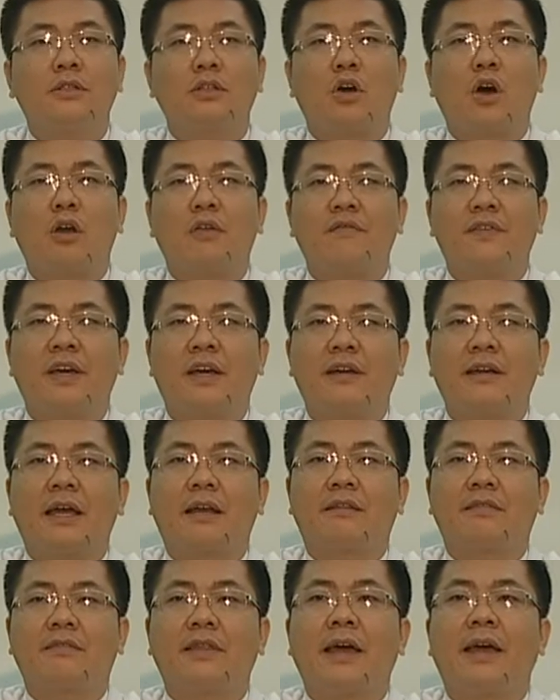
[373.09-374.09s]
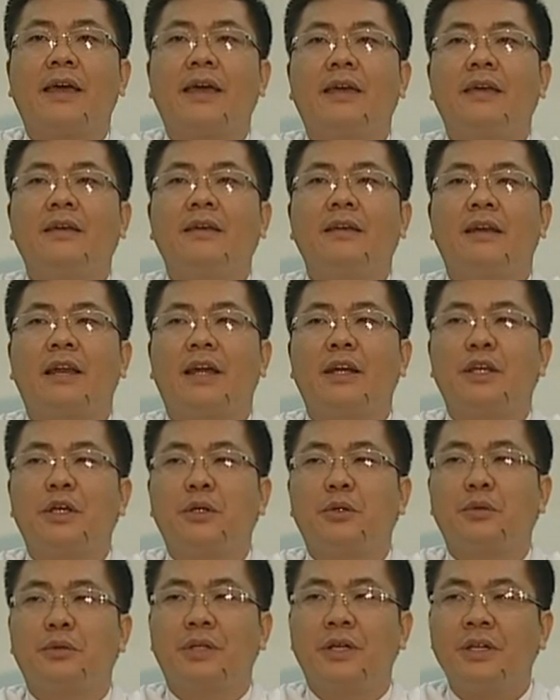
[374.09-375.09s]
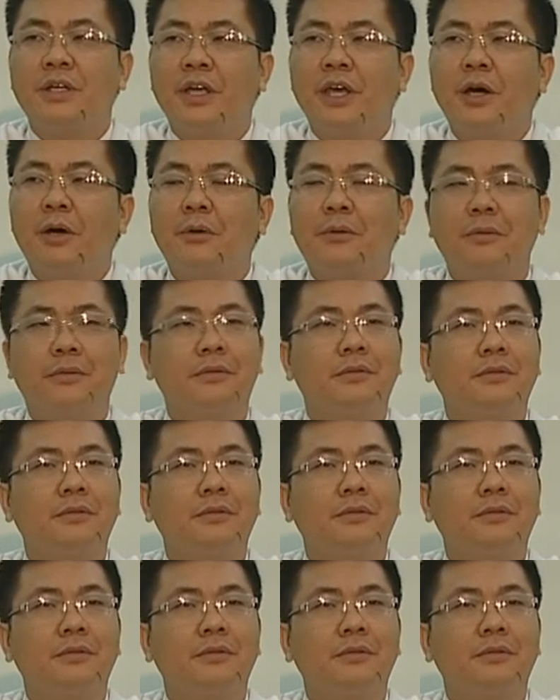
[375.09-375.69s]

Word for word: còn việc đặt tay là điều thứ yếu